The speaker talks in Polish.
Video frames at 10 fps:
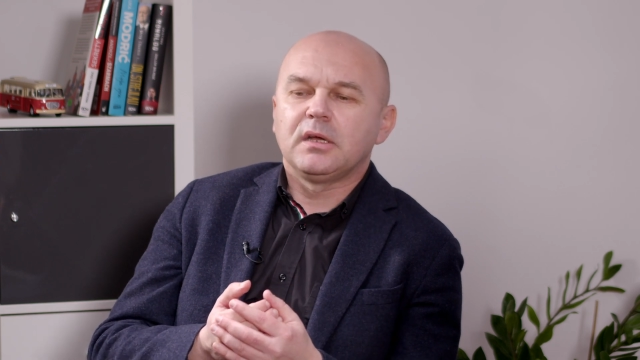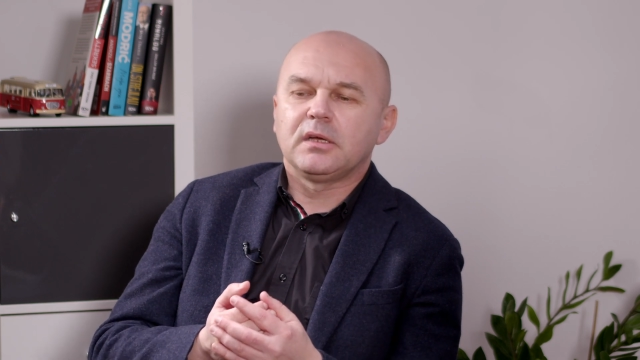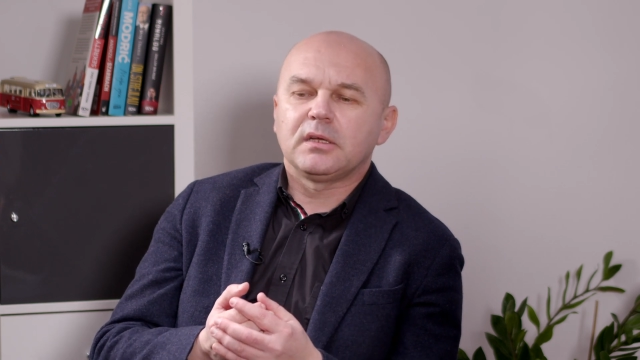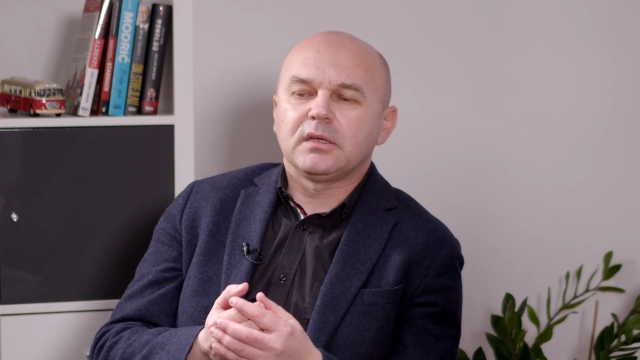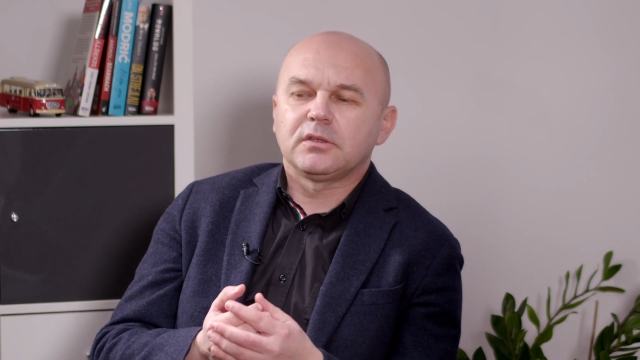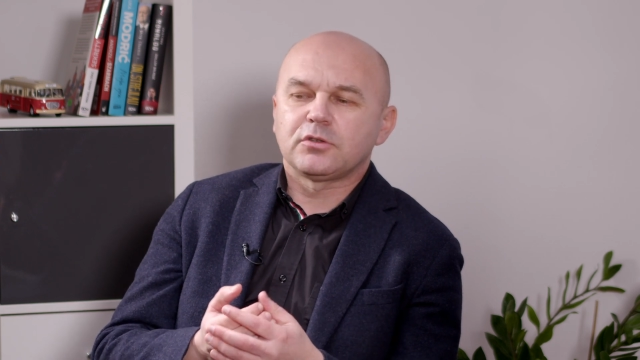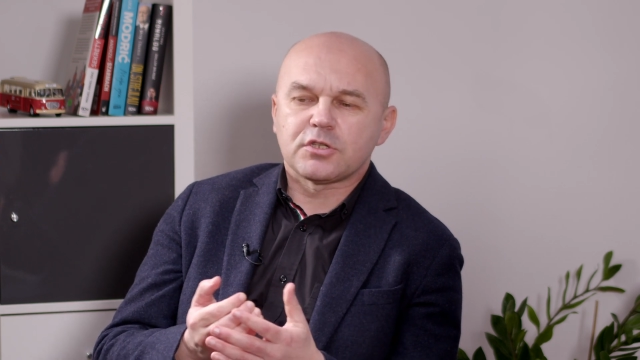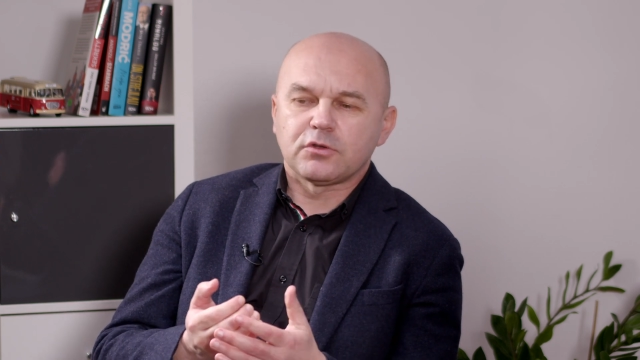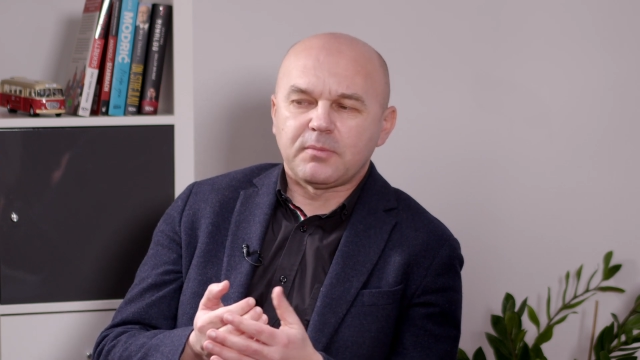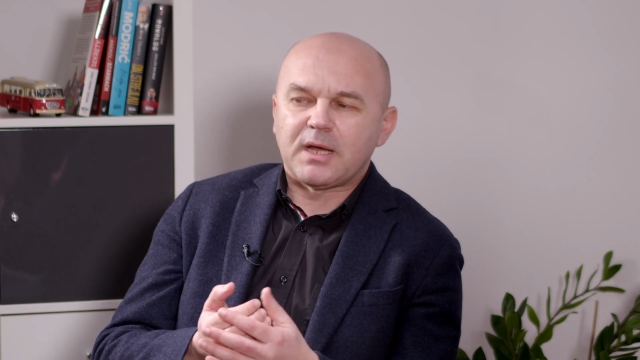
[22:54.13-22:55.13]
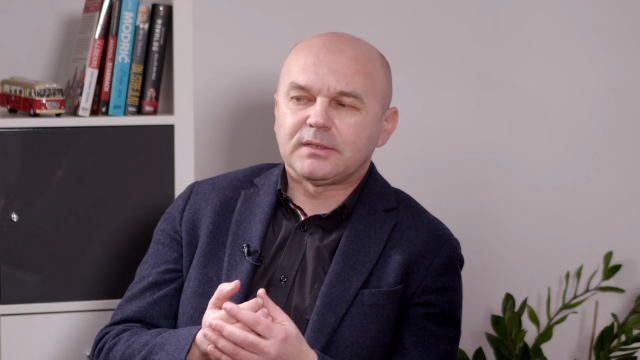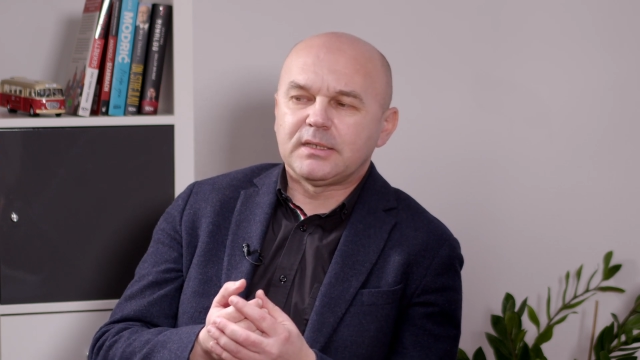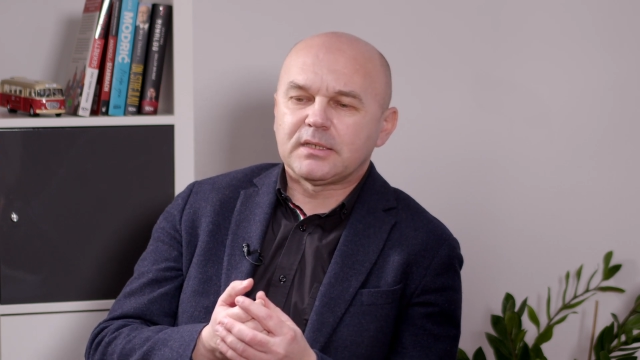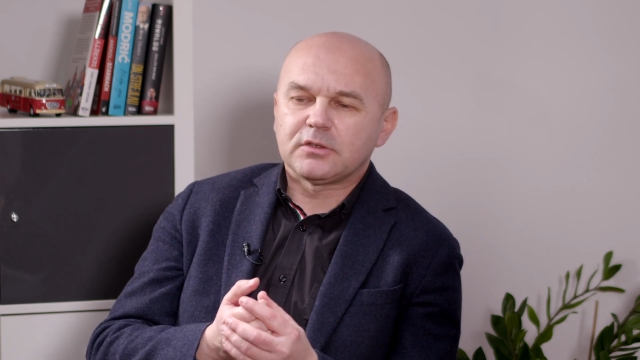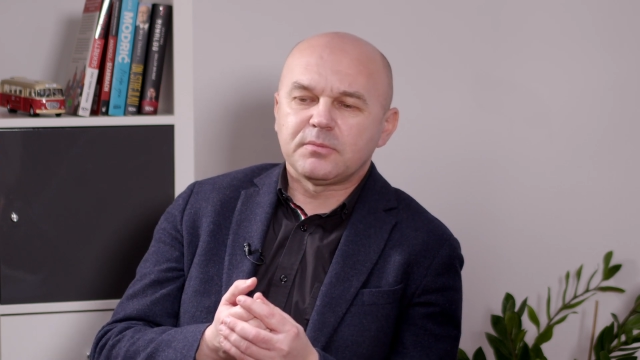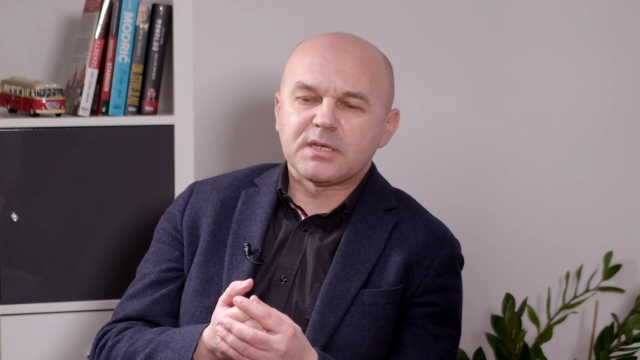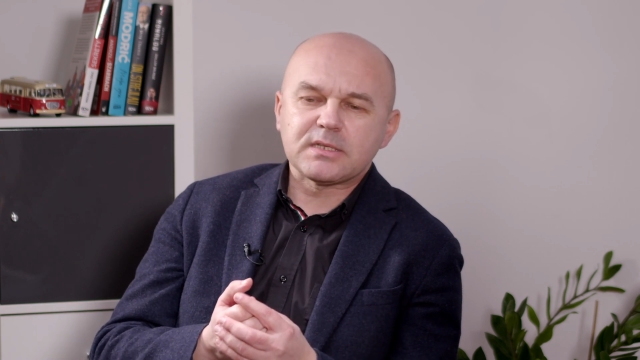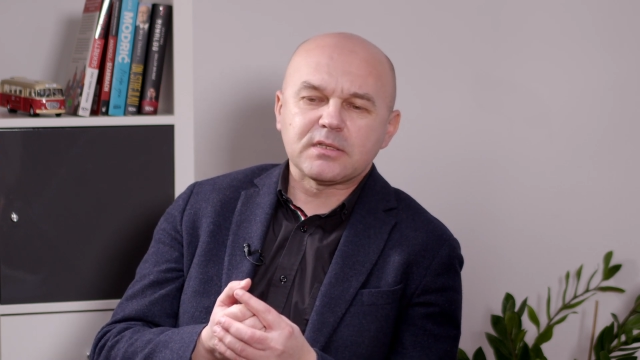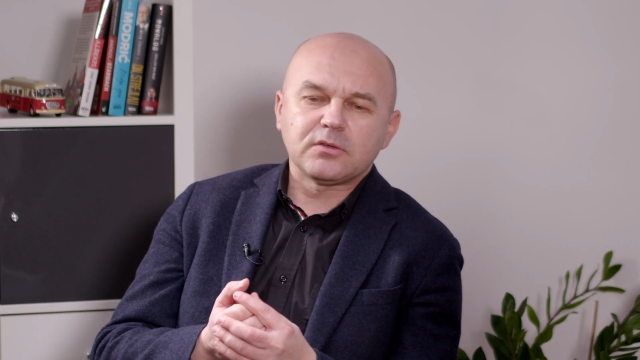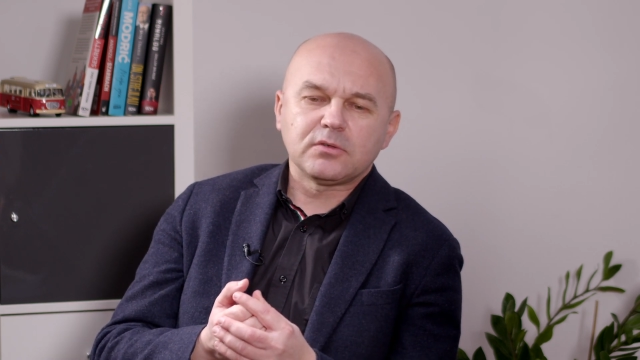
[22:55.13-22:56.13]
E, to jest normalne,
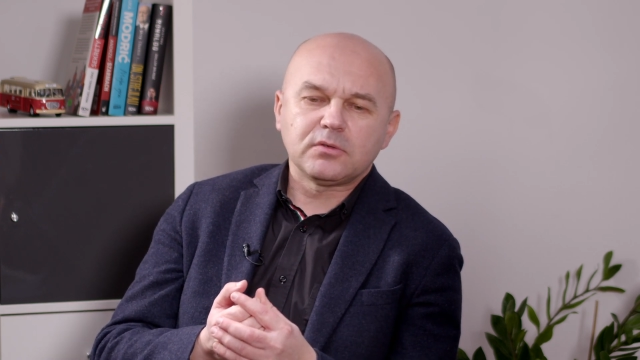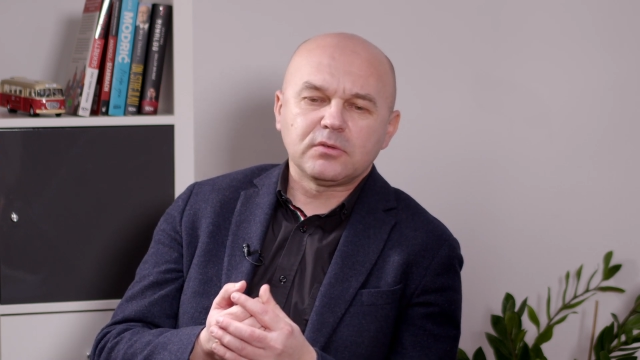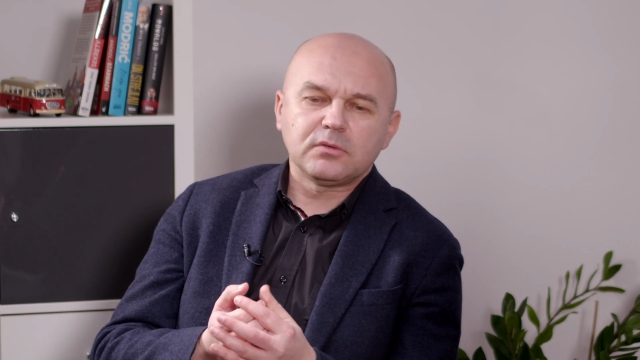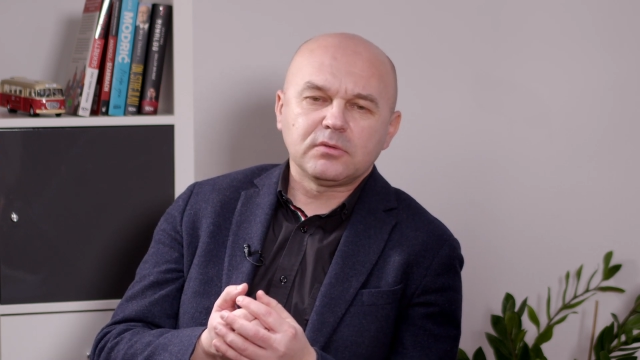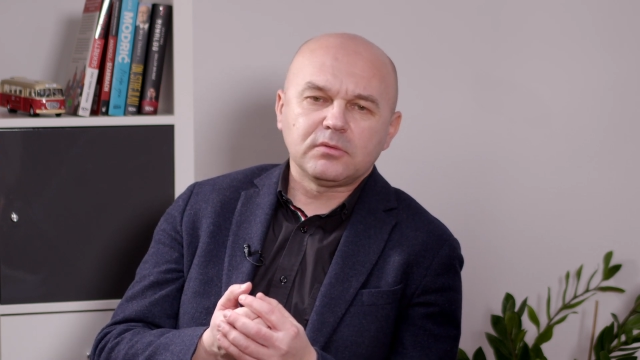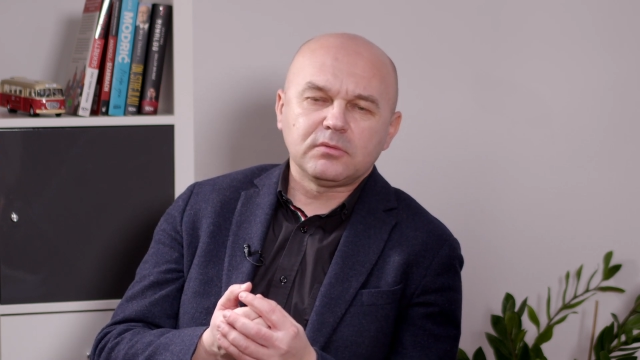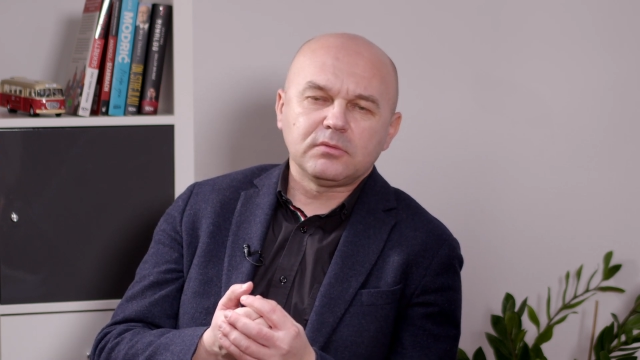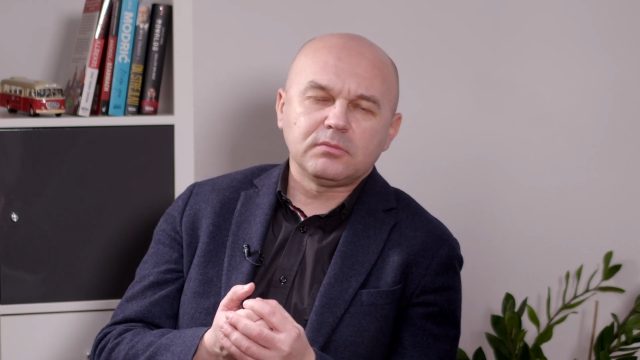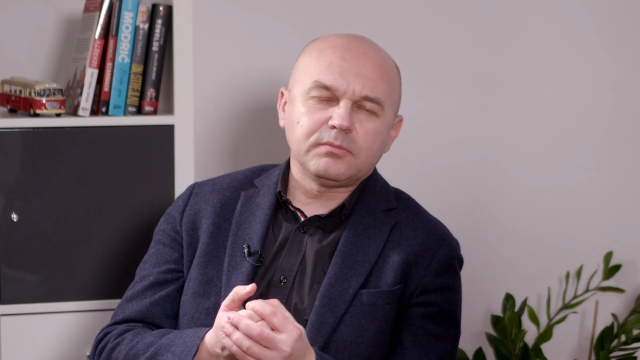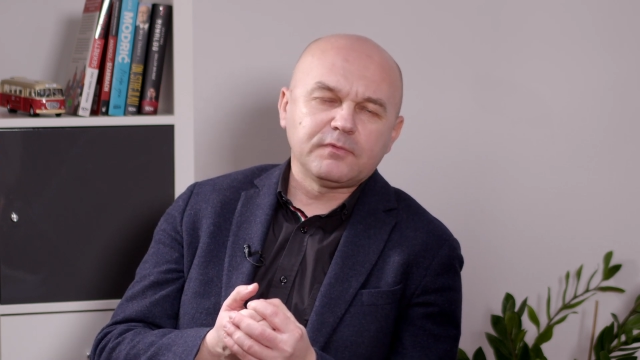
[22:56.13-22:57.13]
natomiast no,